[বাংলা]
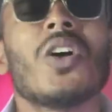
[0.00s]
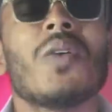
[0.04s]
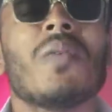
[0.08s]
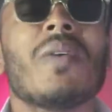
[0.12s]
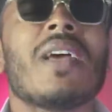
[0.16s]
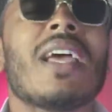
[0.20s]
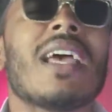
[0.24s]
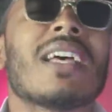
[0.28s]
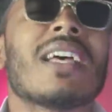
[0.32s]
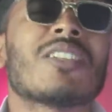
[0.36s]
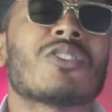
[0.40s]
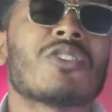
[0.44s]
তবে
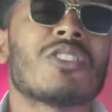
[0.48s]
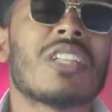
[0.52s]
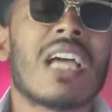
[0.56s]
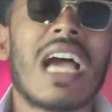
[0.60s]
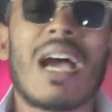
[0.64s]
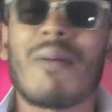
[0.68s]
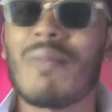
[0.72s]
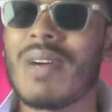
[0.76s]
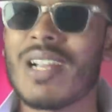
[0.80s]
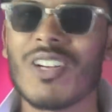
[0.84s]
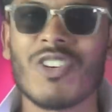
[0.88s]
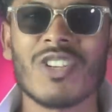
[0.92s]
হ্যাঁ যদি
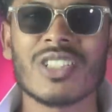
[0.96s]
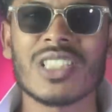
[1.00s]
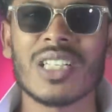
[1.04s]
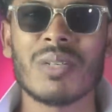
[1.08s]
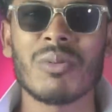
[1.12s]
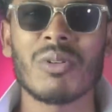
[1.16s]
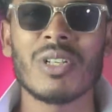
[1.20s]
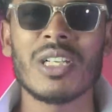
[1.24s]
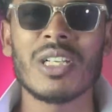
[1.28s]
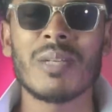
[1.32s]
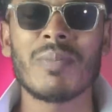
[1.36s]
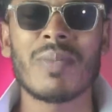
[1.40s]
আমার কথা
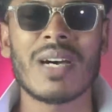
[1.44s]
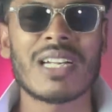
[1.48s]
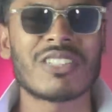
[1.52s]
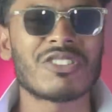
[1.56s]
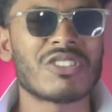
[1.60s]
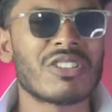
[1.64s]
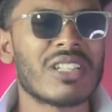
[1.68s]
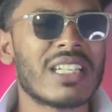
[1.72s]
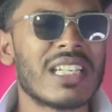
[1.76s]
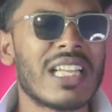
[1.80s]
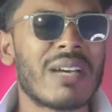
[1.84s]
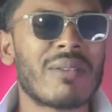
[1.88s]
বলি
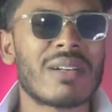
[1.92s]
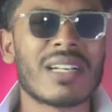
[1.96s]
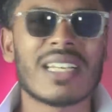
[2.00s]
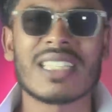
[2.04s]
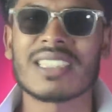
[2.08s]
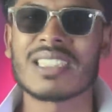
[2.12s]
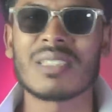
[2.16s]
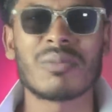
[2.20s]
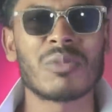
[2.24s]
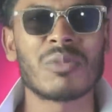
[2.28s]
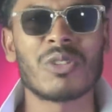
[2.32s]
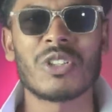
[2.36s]
পার্সোনালি আমার
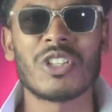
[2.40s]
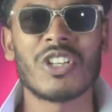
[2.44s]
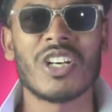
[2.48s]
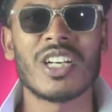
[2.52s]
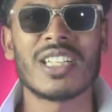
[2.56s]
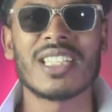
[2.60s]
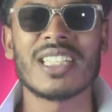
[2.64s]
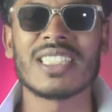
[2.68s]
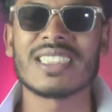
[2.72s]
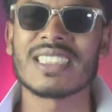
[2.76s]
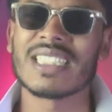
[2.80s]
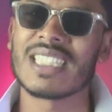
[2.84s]
কাছে মনে
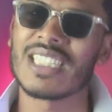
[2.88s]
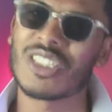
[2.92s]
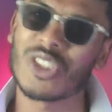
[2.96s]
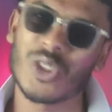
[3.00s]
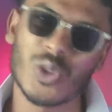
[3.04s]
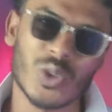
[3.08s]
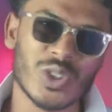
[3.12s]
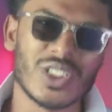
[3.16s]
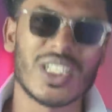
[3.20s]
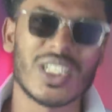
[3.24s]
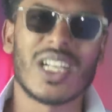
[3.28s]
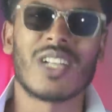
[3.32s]
হয় না যে এরা
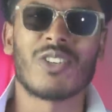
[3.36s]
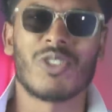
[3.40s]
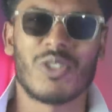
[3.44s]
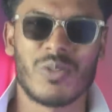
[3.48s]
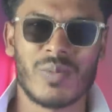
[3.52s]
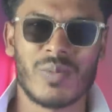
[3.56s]
শুধরানোর